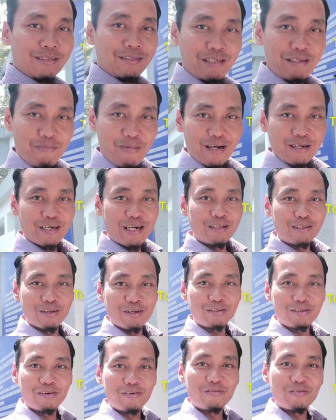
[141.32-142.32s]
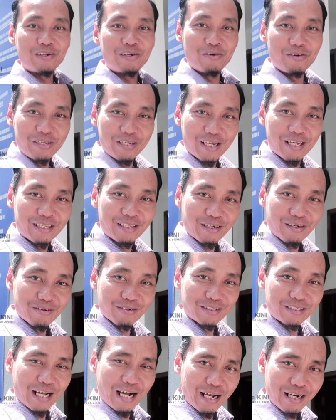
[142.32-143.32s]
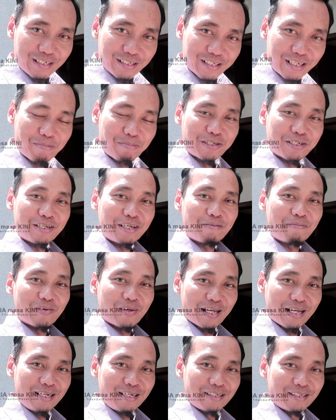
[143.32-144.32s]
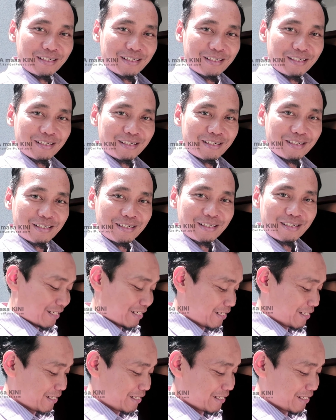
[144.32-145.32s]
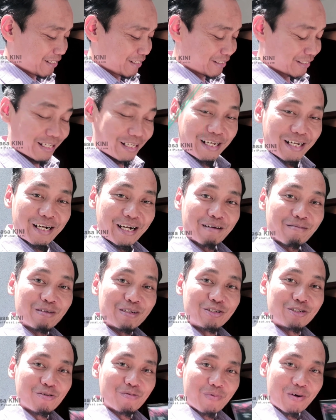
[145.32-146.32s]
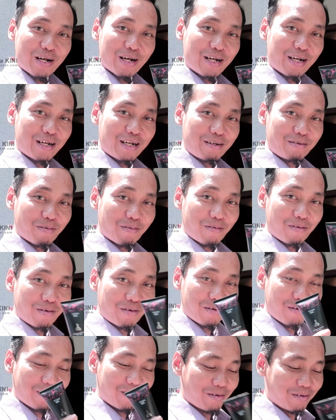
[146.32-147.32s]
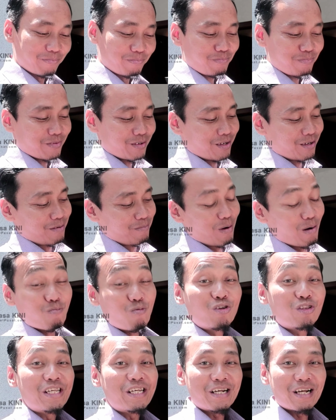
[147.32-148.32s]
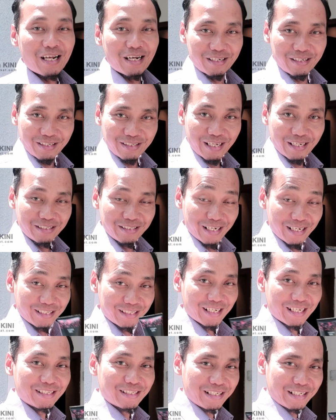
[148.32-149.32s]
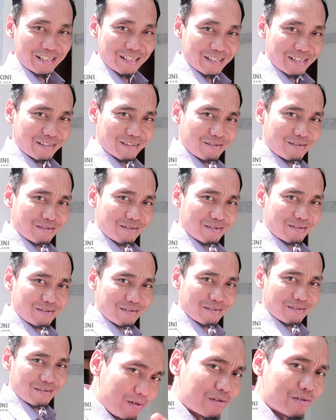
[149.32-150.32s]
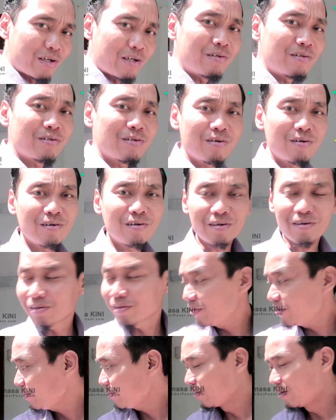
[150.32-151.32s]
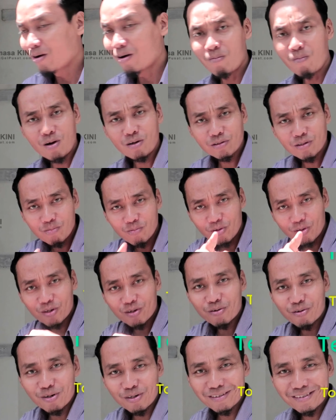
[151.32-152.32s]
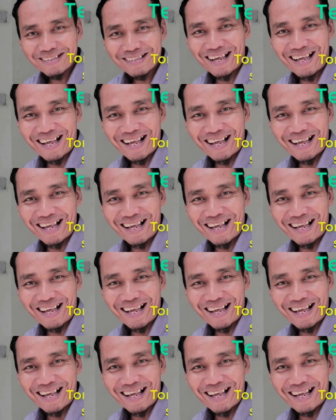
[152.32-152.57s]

Simak dan tonton videonya terus, jangan di skip-skip ya. Nah ini saya akan mencoba eh, membuktikan di lisensi ini. Tapi ini disensor ya. mau semua ikut?